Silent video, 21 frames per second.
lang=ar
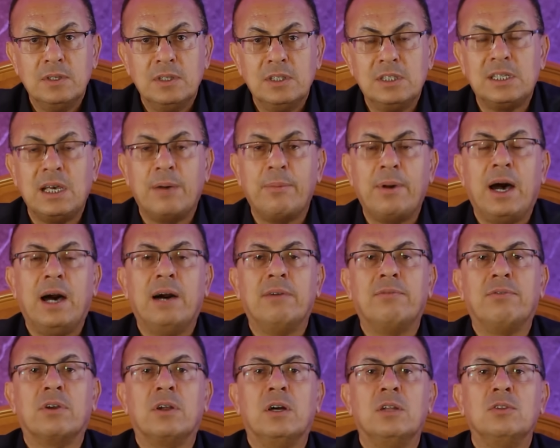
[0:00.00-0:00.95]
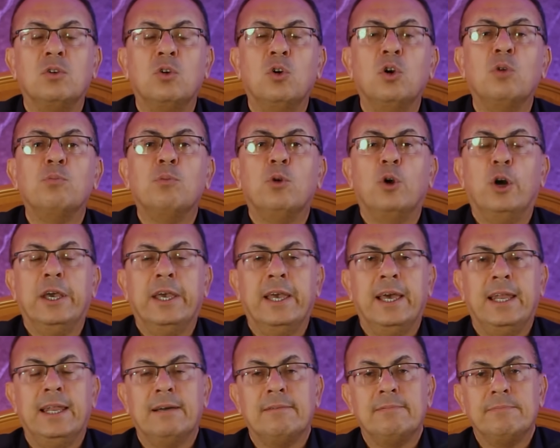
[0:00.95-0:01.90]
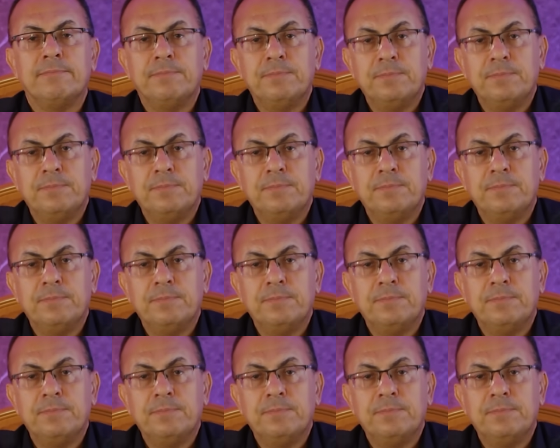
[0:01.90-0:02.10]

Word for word: سبع أفراد أم وعيالها